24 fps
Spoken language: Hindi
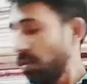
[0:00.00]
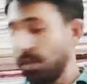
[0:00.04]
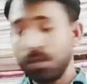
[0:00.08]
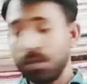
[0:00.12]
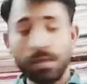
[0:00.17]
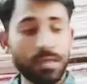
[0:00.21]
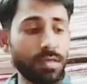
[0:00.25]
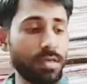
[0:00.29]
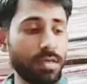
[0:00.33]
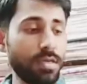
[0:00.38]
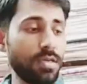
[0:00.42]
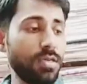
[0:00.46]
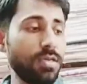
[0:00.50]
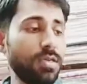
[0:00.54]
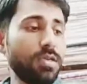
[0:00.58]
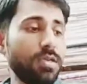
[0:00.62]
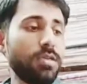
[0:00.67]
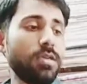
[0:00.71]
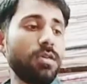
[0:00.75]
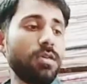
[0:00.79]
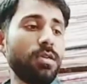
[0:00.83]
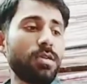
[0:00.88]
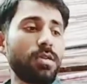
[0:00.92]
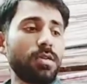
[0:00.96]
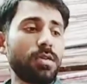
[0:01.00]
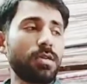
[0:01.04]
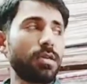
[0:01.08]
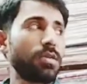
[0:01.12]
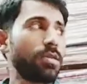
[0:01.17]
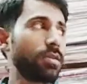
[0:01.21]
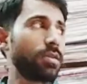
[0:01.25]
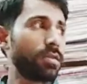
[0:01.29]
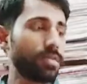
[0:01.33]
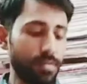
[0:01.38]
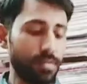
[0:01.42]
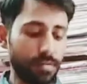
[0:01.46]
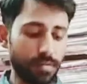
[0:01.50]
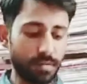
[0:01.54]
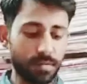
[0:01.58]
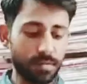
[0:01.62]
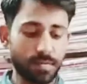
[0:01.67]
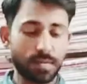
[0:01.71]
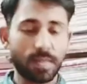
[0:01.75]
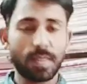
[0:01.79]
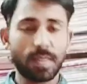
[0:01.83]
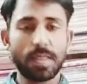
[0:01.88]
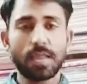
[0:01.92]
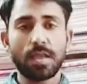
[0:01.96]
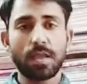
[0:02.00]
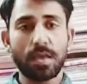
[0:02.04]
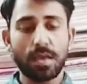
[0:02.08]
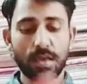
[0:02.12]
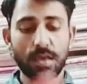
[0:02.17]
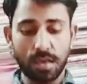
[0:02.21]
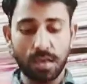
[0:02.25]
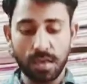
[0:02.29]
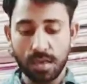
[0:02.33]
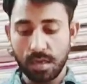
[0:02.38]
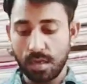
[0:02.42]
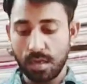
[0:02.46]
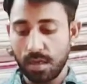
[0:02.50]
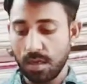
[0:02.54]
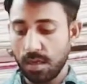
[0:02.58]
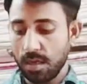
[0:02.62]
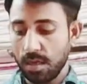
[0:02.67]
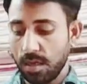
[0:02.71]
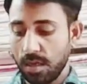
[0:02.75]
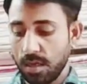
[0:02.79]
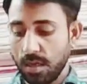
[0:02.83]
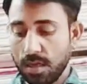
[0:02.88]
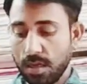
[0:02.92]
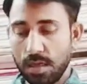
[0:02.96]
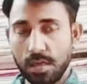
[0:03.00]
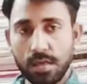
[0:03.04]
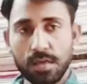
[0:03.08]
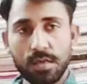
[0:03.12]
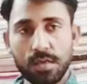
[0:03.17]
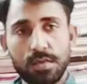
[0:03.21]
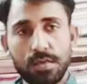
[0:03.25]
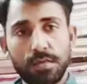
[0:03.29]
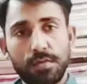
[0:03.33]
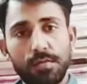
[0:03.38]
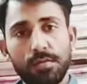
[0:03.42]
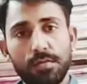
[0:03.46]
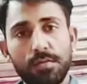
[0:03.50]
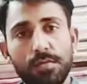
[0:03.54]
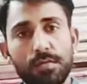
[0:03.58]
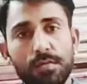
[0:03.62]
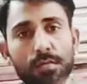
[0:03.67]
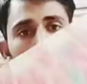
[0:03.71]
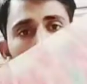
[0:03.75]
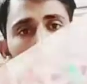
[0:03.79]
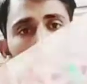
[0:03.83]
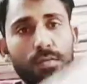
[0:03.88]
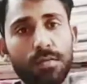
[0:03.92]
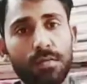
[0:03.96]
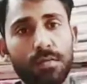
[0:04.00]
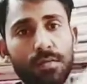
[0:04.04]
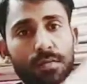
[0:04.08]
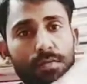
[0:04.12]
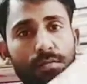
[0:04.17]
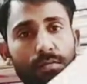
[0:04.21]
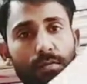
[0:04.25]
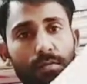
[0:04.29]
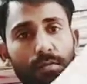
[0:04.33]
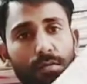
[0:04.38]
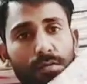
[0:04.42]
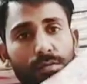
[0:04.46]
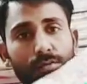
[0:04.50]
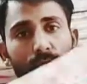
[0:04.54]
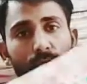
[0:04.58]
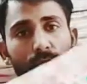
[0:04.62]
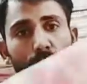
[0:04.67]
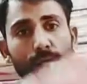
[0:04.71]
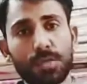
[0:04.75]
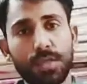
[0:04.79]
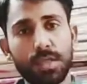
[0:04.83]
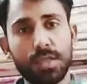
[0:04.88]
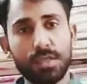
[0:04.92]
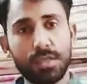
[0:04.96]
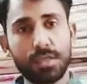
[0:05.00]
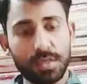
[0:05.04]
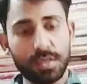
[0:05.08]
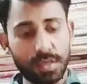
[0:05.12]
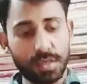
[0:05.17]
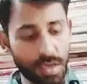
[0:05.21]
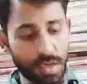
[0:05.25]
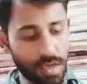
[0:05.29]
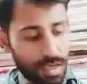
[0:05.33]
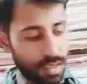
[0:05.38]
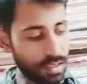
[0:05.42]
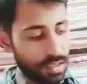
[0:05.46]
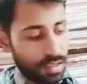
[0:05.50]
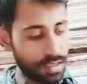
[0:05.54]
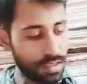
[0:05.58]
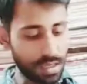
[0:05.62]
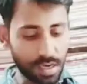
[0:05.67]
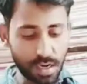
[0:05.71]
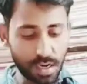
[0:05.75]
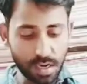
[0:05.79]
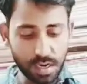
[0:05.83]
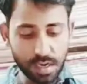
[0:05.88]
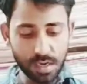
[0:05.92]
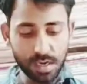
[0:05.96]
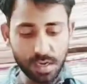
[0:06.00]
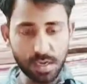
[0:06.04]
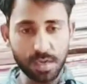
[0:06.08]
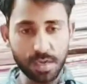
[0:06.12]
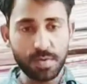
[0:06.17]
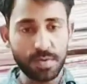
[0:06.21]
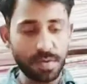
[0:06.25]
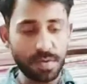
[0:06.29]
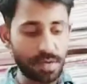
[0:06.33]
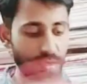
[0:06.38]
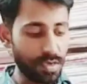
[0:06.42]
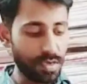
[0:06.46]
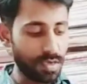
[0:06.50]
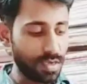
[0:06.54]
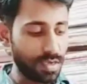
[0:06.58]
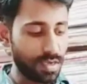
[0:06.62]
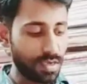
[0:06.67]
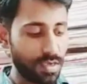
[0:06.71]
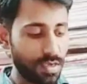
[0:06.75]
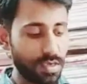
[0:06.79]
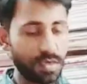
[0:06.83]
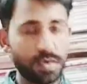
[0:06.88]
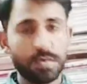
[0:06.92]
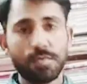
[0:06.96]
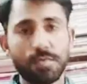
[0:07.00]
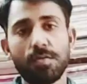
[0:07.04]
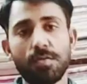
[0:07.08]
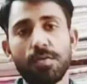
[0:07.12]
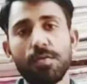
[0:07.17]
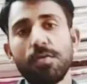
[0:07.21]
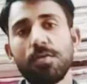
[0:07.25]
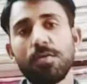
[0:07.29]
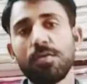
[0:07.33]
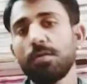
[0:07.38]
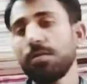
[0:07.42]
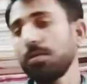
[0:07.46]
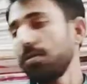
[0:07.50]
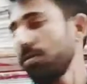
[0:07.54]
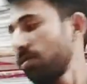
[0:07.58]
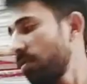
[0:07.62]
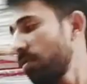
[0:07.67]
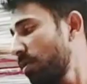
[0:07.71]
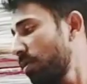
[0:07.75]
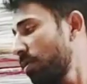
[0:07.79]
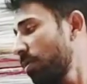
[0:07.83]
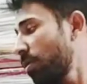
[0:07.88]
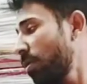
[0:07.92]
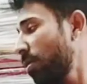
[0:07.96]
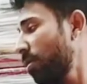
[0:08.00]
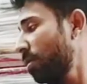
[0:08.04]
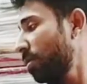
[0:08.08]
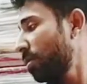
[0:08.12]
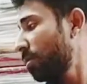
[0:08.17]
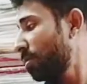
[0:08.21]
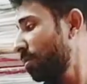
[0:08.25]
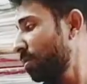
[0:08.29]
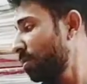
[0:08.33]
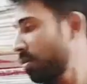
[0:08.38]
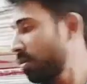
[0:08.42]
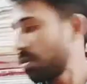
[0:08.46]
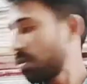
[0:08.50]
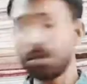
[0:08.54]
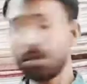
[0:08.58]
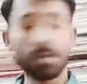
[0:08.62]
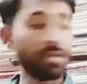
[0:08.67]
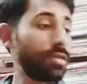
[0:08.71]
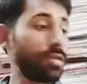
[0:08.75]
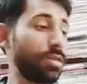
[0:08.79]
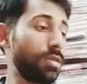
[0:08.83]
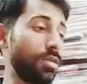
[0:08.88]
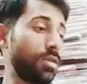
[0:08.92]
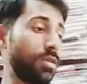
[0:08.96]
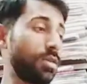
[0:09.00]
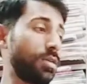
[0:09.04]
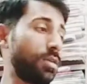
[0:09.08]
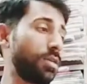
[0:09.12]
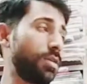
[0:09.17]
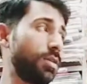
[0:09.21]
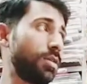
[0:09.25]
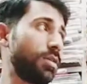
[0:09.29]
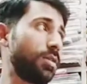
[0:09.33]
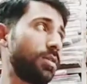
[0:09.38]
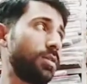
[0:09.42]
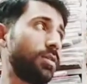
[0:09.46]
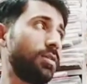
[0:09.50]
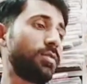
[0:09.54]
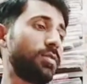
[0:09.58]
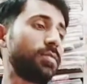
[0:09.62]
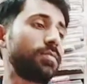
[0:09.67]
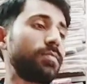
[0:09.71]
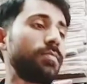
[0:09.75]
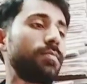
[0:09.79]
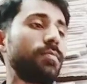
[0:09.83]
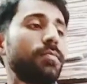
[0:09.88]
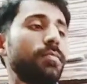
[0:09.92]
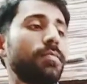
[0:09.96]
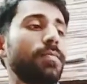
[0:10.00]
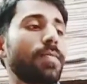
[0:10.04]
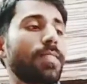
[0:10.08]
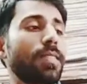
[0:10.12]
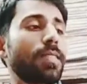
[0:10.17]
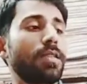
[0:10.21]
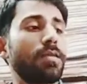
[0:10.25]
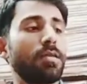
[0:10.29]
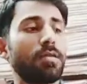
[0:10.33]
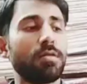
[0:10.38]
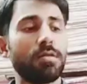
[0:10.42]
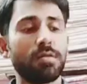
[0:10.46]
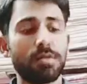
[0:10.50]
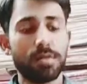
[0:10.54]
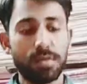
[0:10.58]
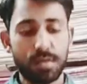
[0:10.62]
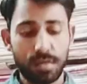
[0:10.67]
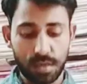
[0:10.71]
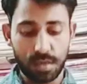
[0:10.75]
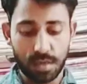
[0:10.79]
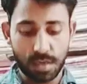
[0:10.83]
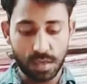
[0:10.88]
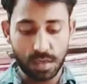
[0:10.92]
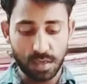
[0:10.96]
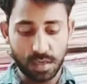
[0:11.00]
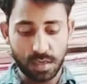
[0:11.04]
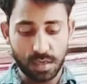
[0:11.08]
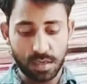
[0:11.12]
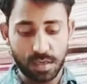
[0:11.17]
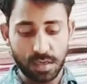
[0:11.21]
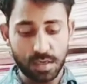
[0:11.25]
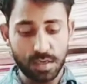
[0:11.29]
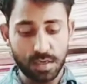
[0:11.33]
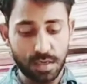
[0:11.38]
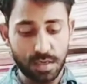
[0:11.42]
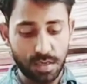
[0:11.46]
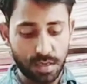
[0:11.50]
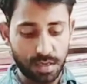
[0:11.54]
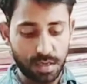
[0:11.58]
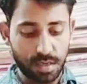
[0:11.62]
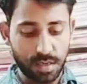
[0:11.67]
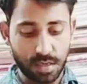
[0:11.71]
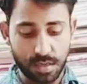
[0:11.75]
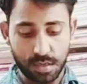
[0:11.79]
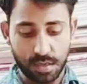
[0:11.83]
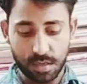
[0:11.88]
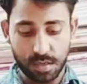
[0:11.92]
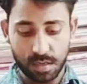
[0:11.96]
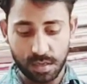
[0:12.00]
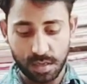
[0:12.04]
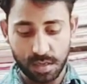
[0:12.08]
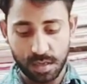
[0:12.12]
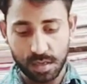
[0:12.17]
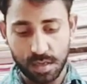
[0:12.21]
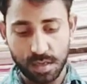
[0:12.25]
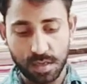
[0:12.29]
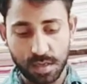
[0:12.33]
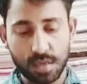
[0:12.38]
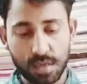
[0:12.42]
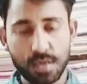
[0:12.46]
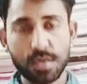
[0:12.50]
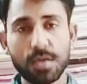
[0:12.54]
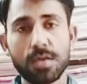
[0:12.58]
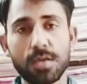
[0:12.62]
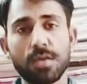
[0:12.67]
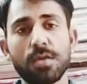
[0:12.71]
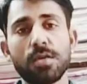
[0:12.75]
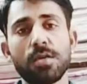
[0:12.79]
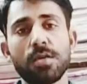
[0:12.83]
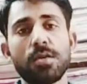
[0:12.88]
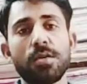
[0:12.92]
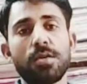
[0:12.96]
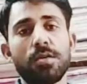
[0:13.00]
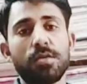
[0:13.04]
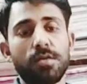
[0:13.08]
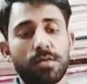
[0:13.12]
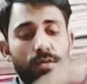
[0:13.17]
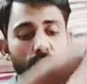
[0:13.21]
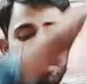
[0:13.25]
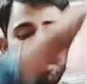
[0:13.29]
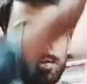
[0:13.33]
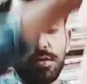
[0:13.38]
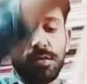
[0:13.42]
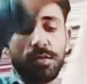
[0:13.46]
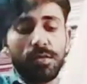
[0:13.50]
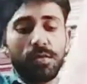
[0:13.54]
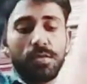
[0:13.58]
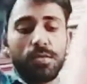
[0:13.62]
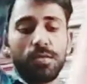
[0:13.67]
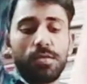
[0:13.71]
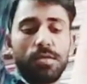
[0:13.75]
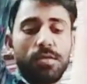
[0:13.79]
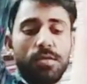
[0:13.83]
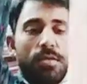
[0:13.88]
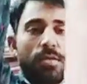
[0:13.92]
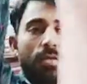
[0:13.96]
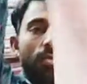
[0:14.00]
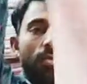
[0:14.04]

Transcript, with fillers: आगे देखिए और दिखाता हूँ जैसे आप ये देख रहे हो इस टाइप की चीज़ें भी मिल जाएंगी जैसे खड़ा कपड़ा है ये ये खड़े कपड़े में आएंगे थोड़ी सी खड़ी रहती है साड़ी ये और ये देखिए आगे और भी दिखाता हूँ मैं आपको जैसे कि ये साड़ियाँ हैं